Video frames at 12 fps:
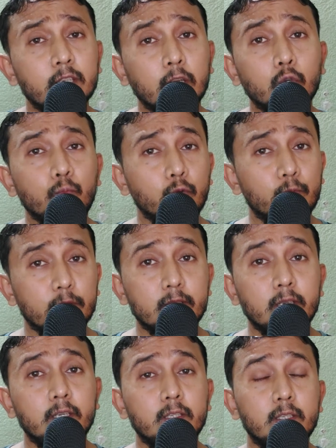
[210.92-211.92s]
যাদবপুর
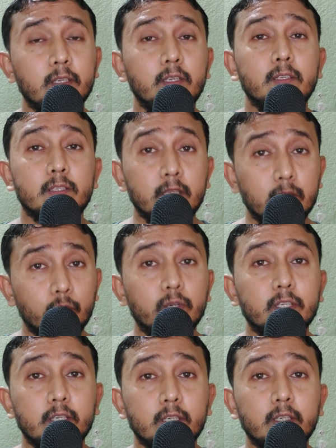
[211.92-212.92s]
প্রেসিডেন্সি
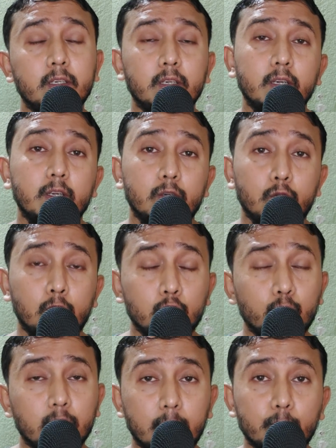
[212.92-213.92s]
সিইউইটি e
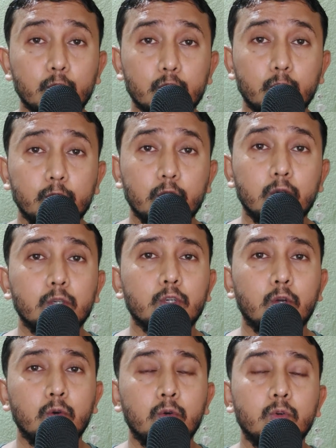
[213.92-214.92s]
নন্দপুর রামকৃষ্ণ মিশন
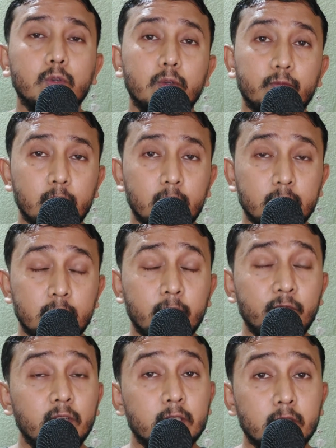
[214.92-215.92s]
সহ
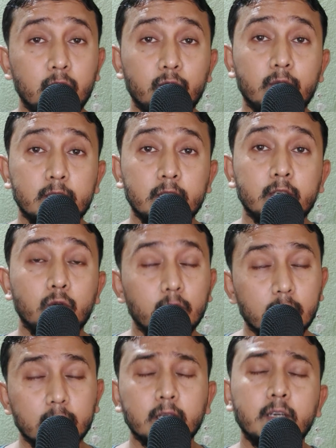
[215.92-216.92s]
জেভিয়ার্স ইউনিভার্সিটি
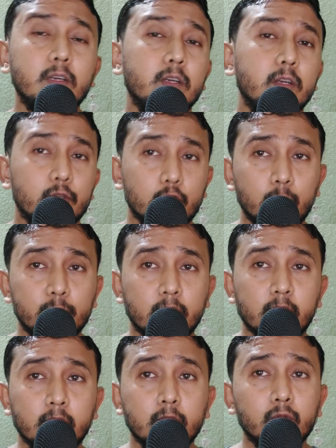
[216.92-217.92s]
কলকাতা সব
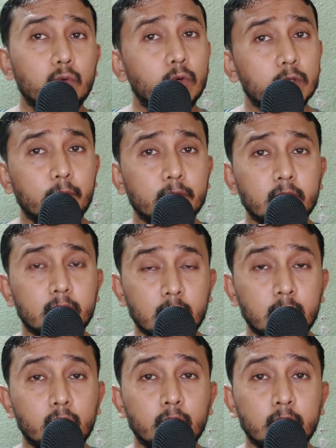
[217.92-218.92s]
জায়গায় কিন্তু কোর্স আমাদের
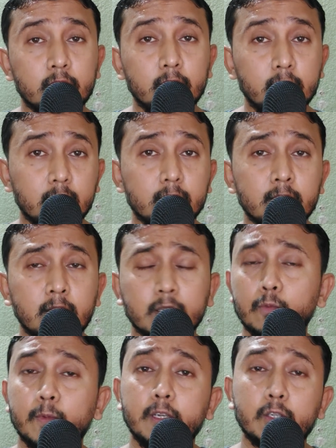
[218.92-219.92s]
স্টার্ট হয়ে গেছে এন্ট্রান্সের
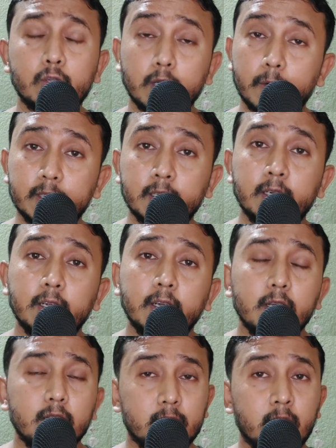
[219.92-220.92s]
আর তোমরা নিশ্চয়ই আমাদের
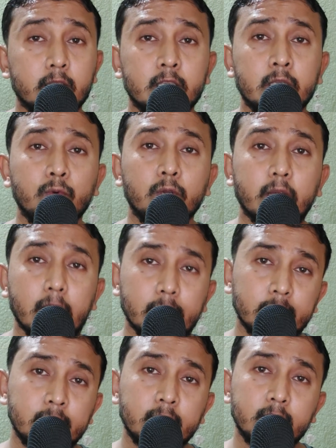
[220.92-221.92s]
সাকসেসফুল
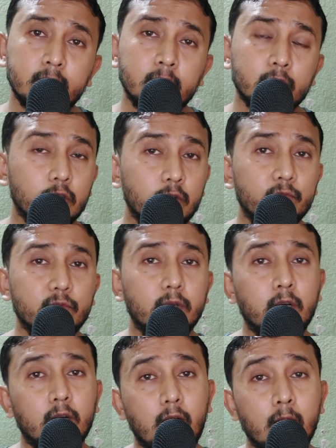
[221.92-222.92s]
ক্যান্ডিডেটদের সব
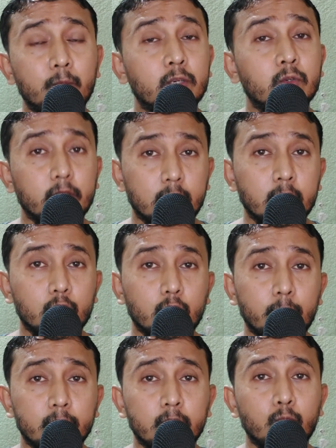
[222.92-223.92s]
আপডেটও
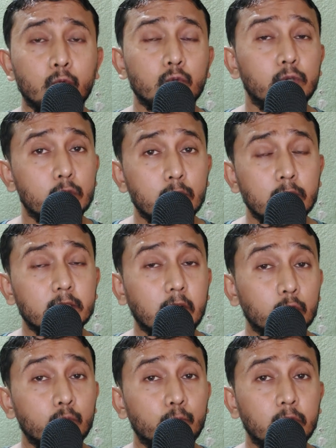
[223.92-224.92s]
দেখেছো আমাদের প্রচুর স্টুডেন্ট
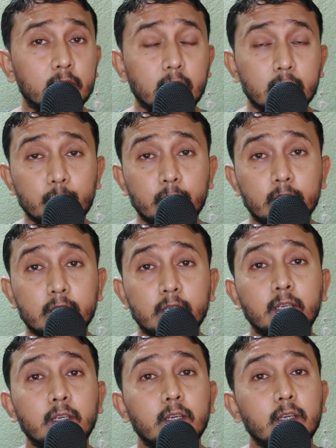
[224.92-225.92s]
যাদবপুরে চান্স পেয়েছে